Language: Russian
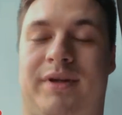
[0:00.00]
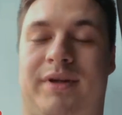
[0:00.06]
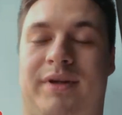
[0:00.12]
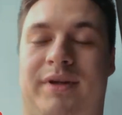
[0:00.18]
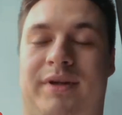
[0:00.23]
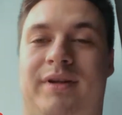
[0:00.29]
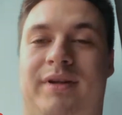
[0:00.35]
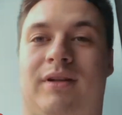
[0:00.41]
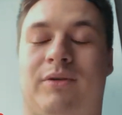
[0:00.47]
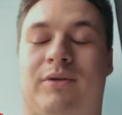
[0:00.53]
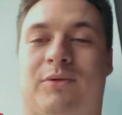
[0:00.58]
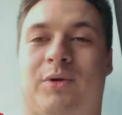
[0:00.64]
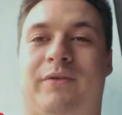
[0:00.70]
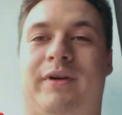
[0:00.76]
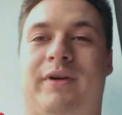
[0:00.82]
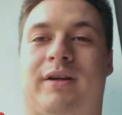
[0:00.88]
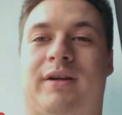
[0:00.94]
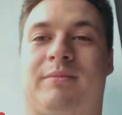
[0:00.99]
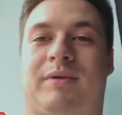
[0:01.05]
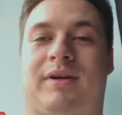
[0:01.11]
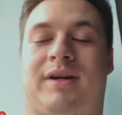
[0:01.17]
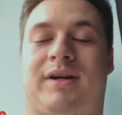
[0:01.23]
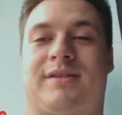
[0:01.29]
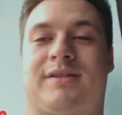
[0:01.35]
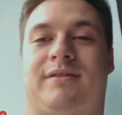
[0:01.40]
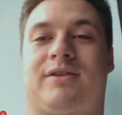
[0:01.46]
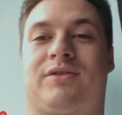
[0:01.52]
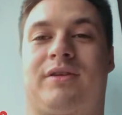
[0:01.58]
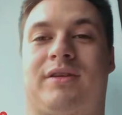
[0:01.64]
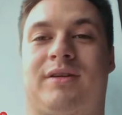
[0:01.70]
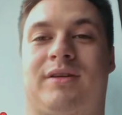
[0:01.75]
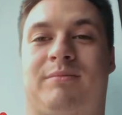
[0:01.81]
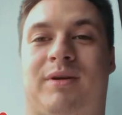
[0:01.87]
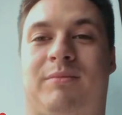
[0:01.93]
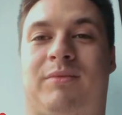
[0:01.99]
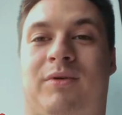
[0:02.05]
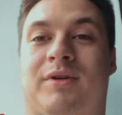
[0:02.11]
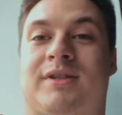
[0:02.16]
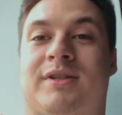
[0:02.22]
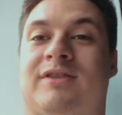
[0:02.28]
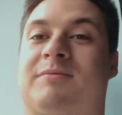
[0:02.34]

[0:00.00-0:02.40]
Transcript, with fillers: поднял руку вверх, показывая, что это проброс,